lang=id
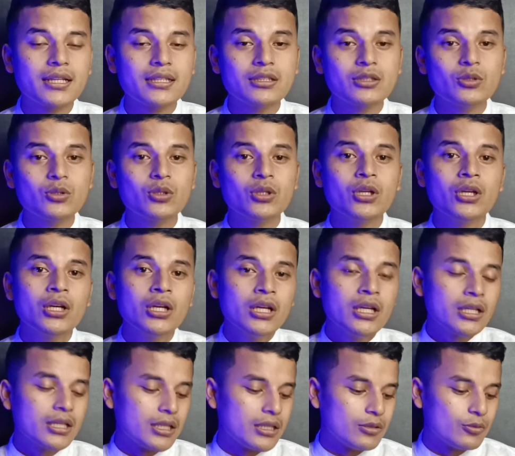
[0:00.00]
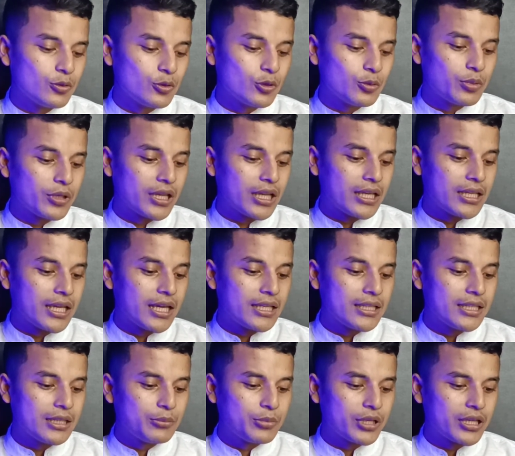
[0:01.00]
itu dan untuk
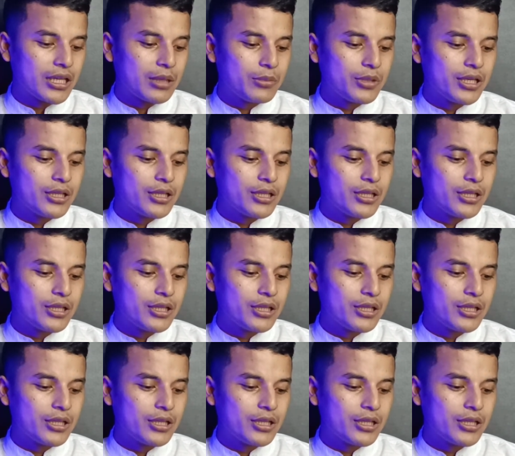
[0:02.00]
pertanyaannya yang pertama